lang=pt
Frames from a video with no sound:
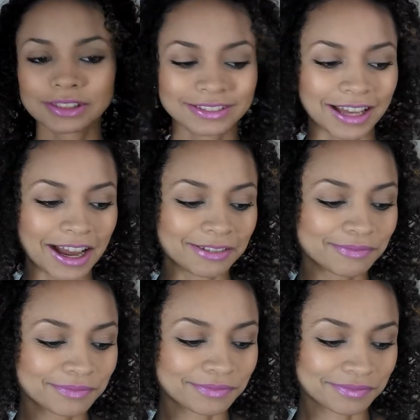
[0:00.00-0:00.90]
Tá?
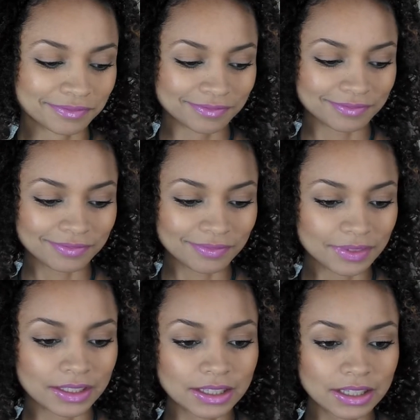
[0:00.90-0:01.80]

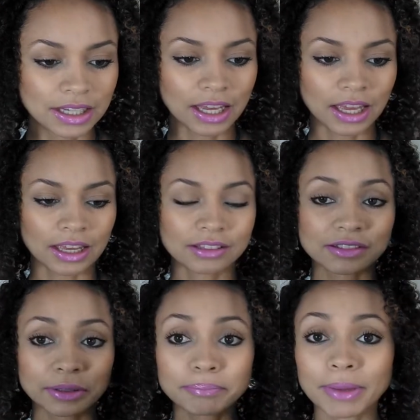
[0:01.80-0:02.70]
É,
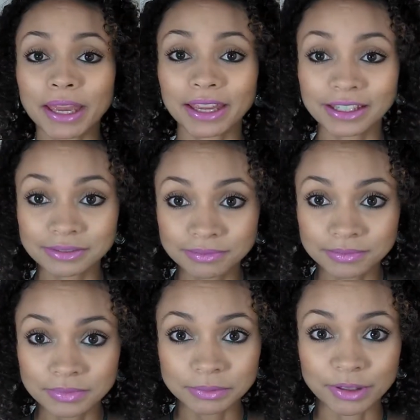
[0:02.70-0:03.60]
também
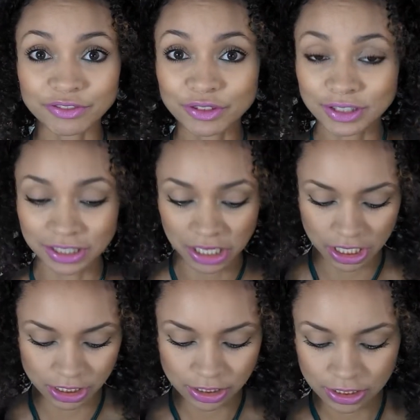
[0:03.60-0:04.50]
para
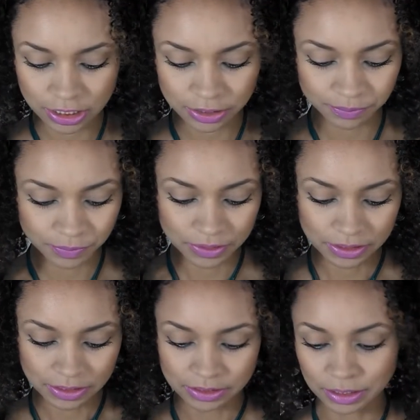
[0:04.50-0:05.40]
vocês,
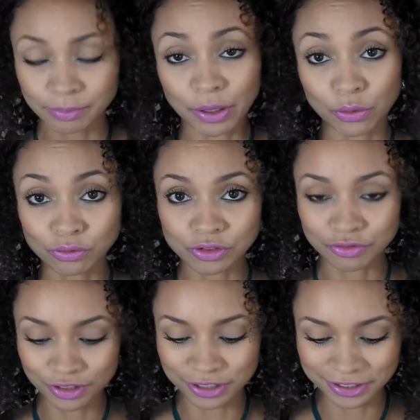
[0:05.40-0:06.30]
né, para um de
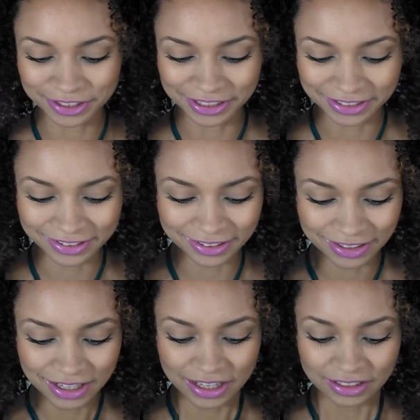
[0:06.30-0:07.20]
vocês,
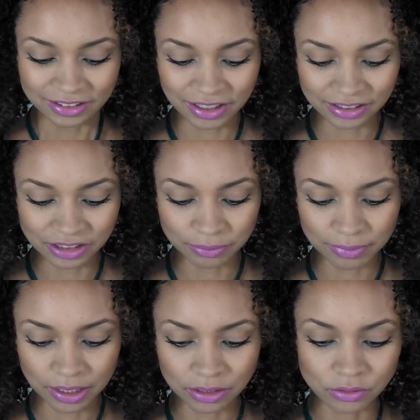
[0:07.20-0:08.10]
tem
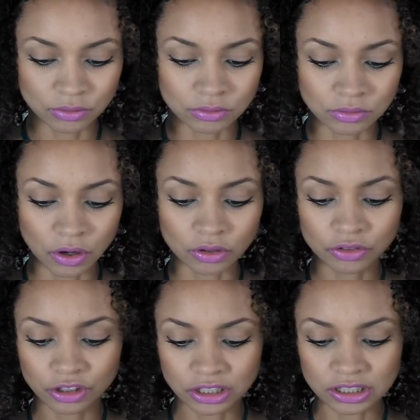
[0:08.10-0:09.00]
também um óleo
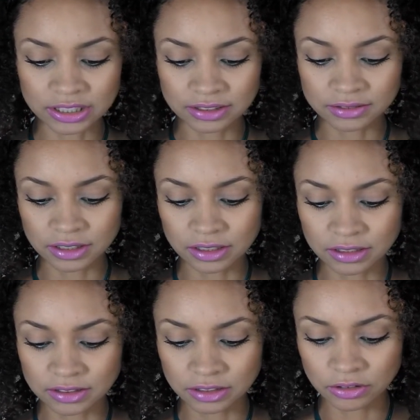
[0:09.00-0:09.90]
de argan
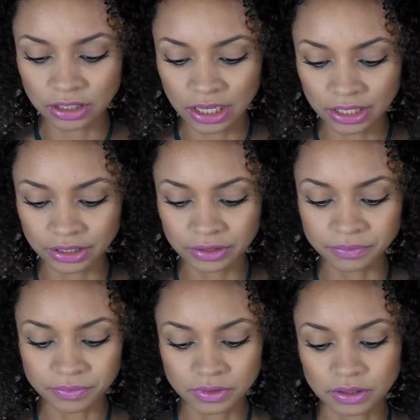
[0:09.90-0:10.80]
da Salonline,
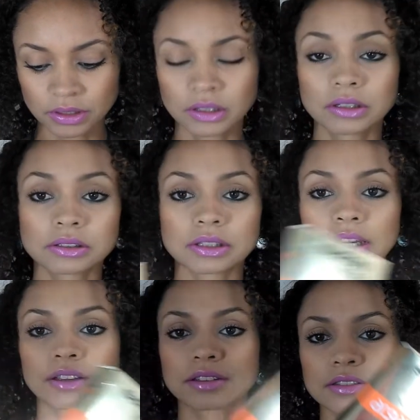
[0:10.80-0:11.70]

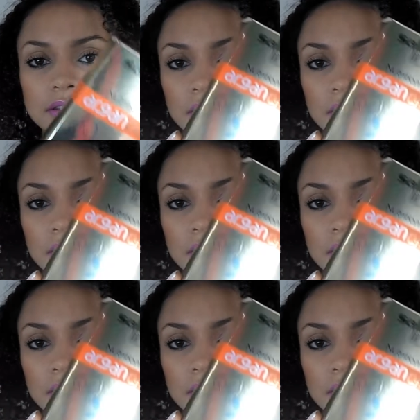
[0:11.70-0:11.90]
tá? Esse